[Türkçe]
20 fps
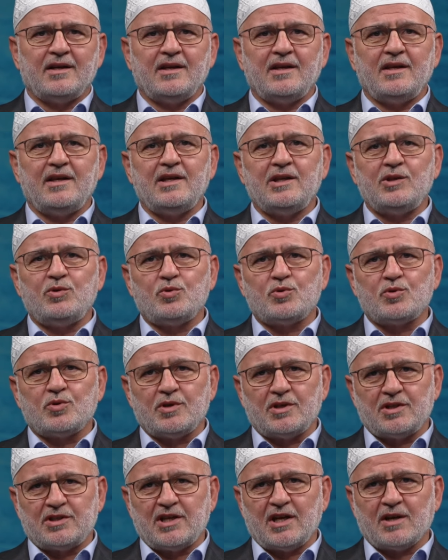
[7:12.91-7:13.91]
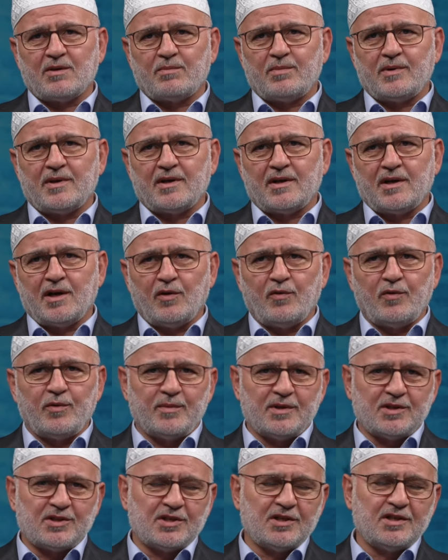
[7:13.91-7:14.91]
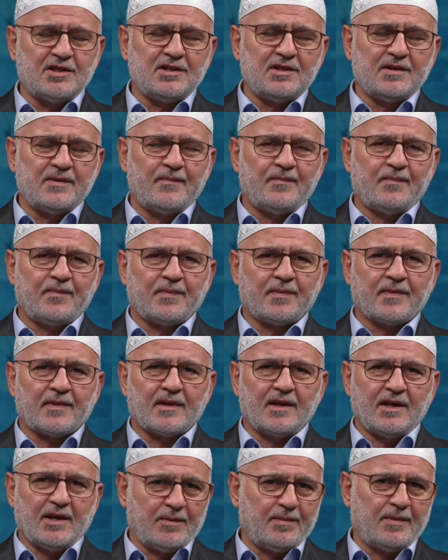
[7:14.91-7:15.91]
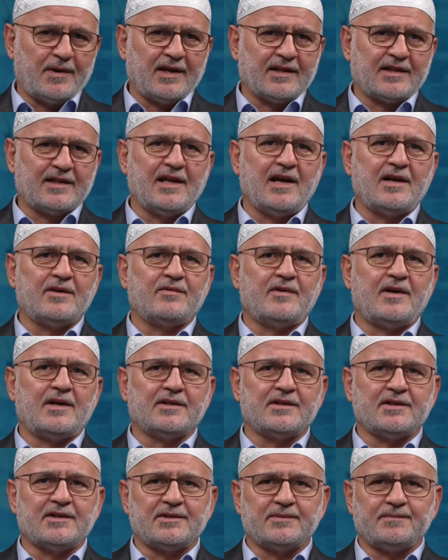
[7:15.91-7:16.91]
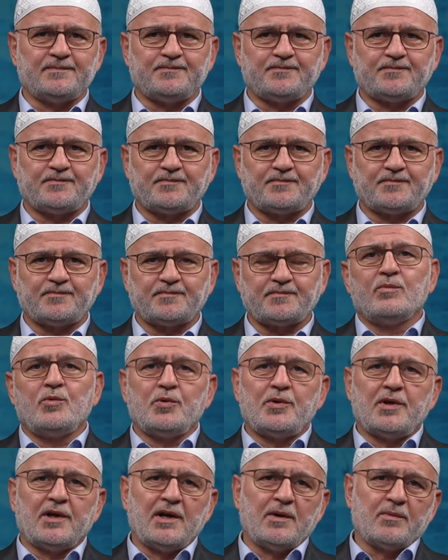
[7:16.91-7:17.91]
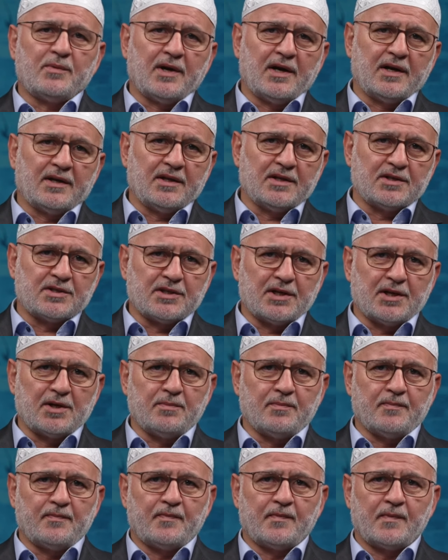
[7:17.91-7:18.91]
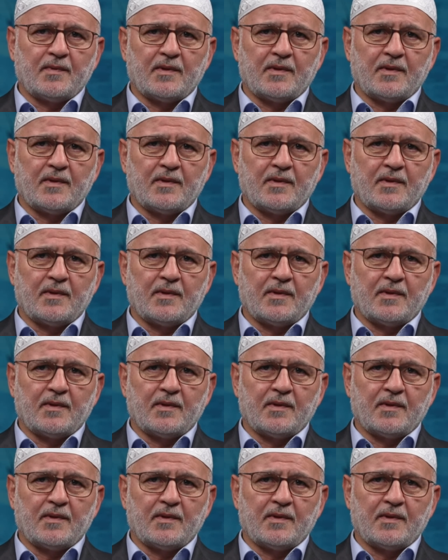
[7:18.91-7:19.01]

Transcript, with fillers: iyi düşünecek bir kavim için ibretler vardır. Muhterem kardeşlerim,